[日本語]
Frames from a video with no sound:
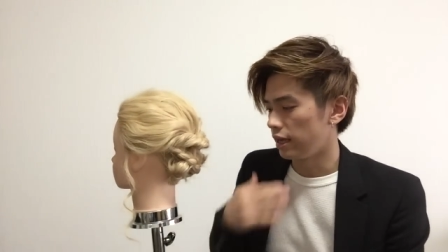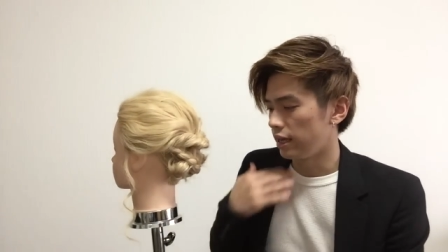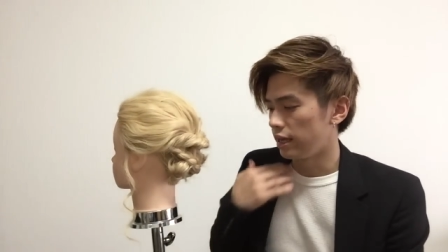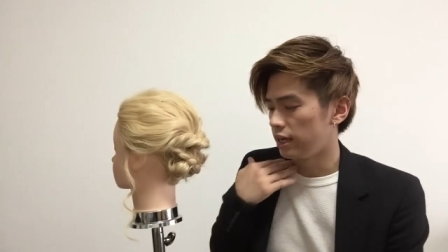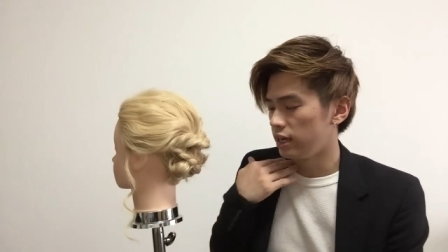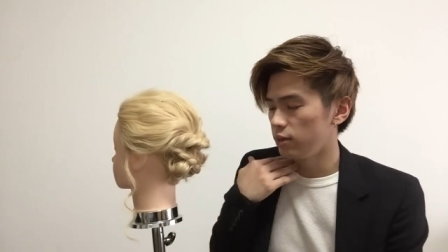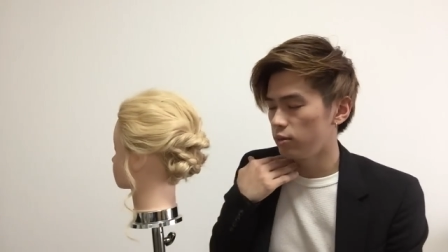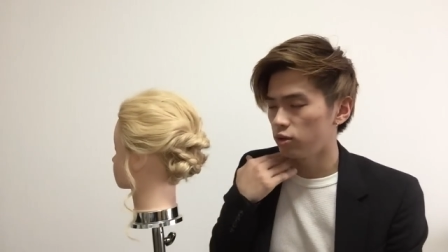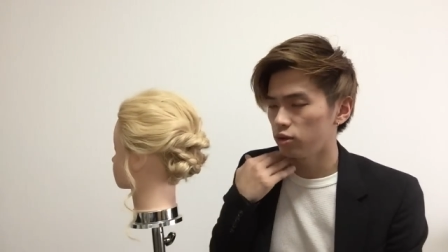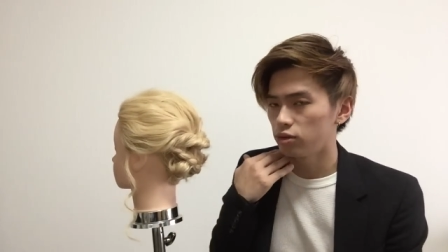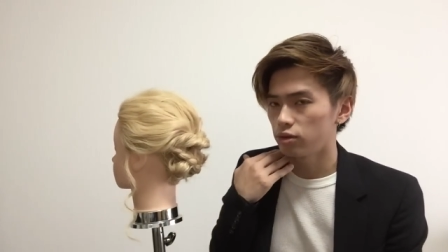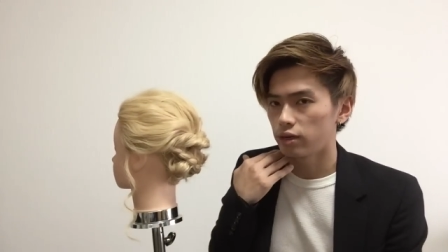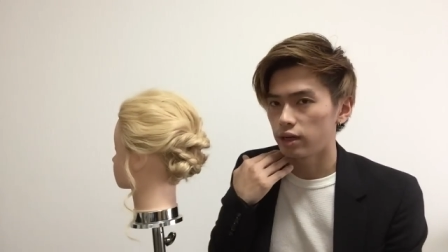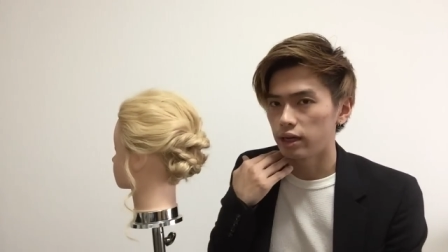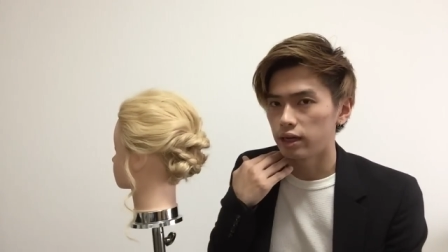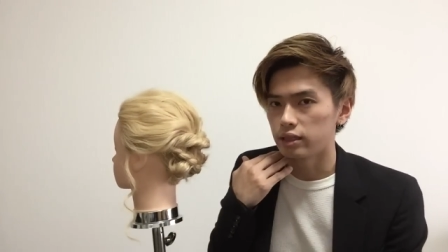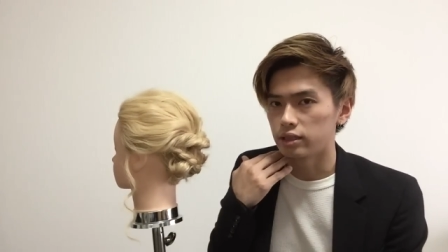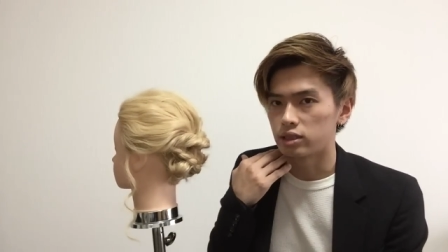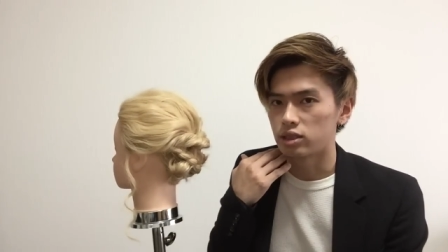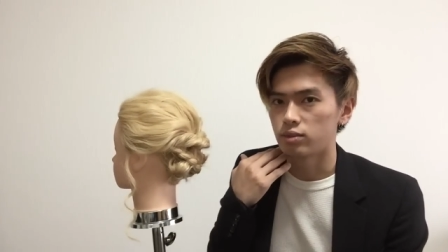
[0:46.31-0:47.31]
襟元
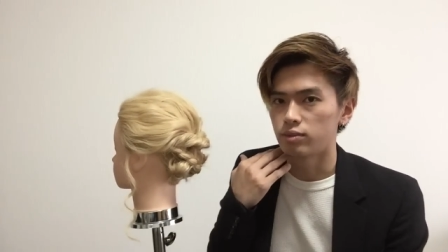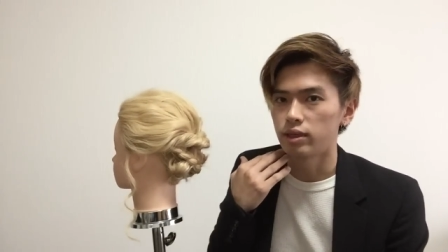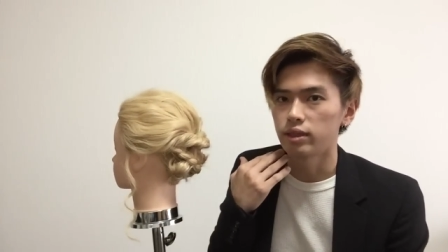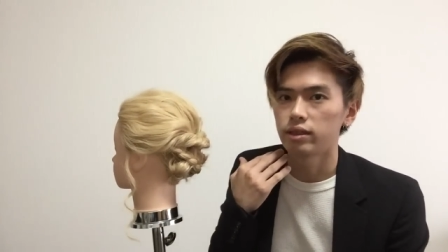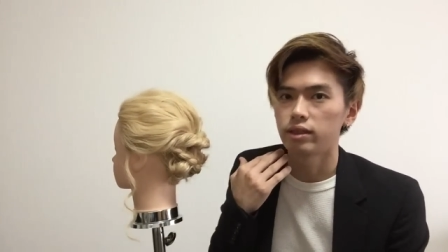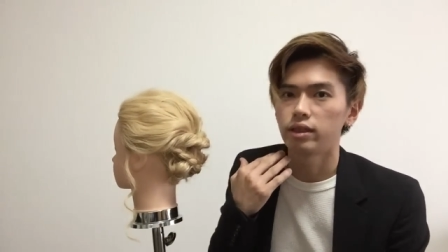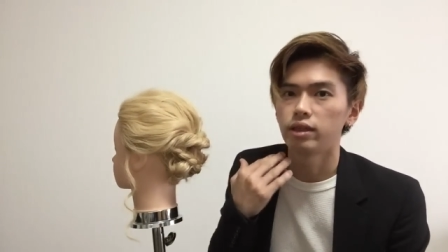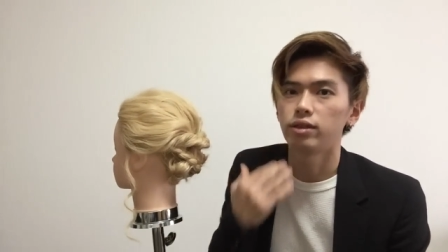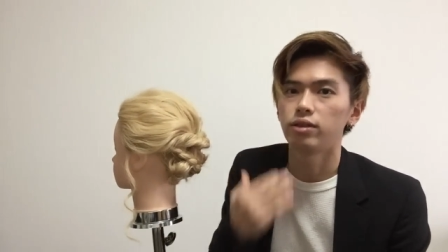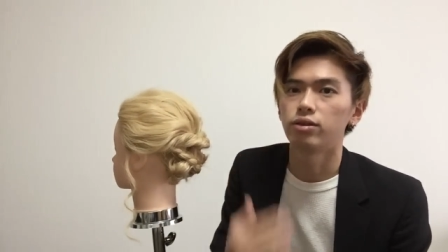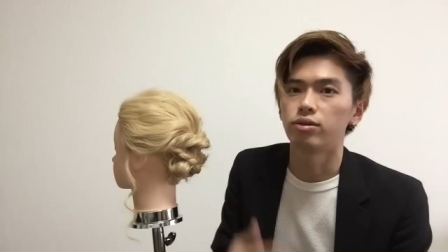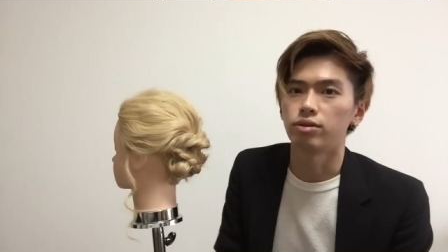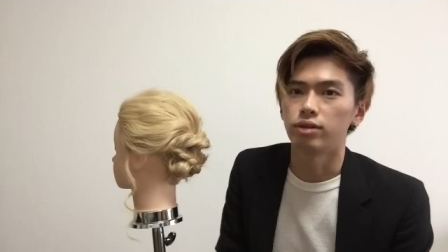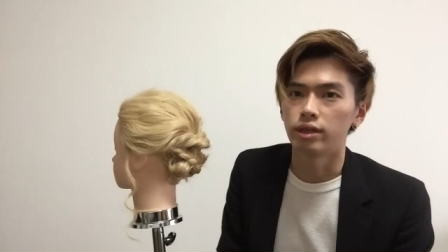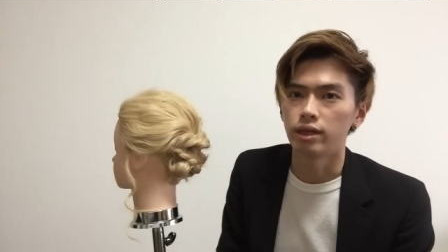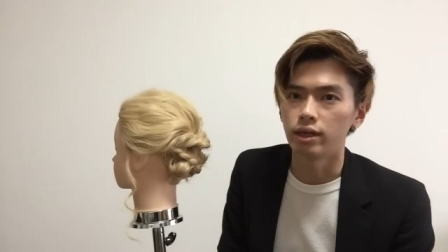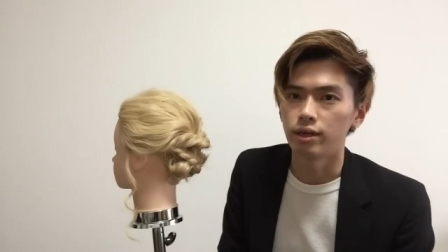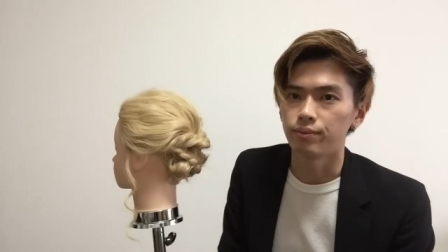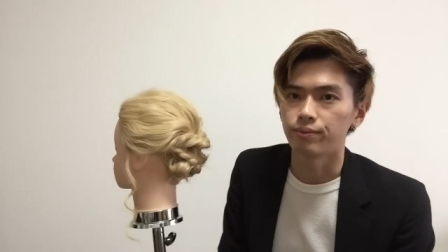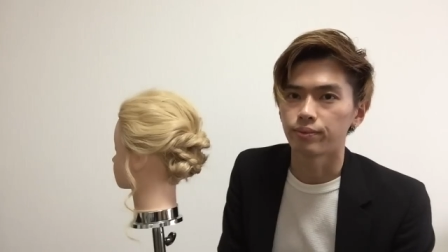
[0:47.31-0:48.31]
が詰まってるよう
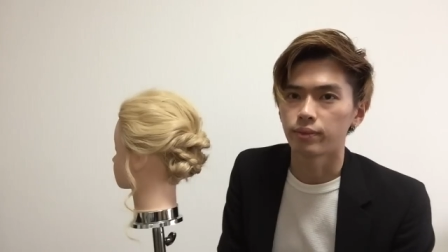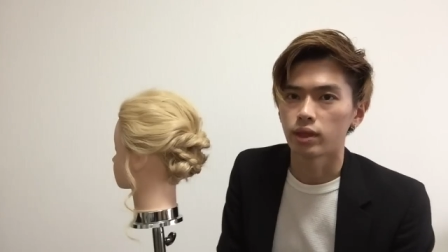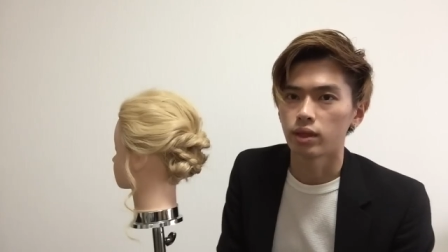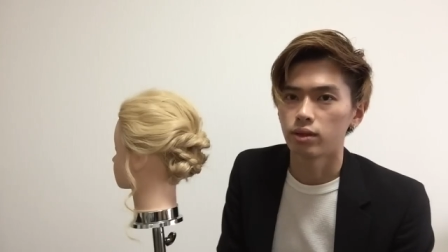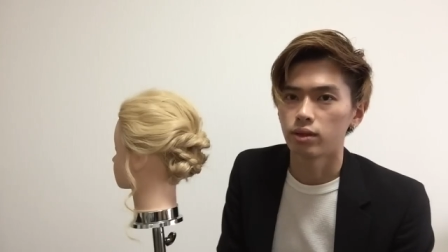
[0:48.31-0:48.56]
な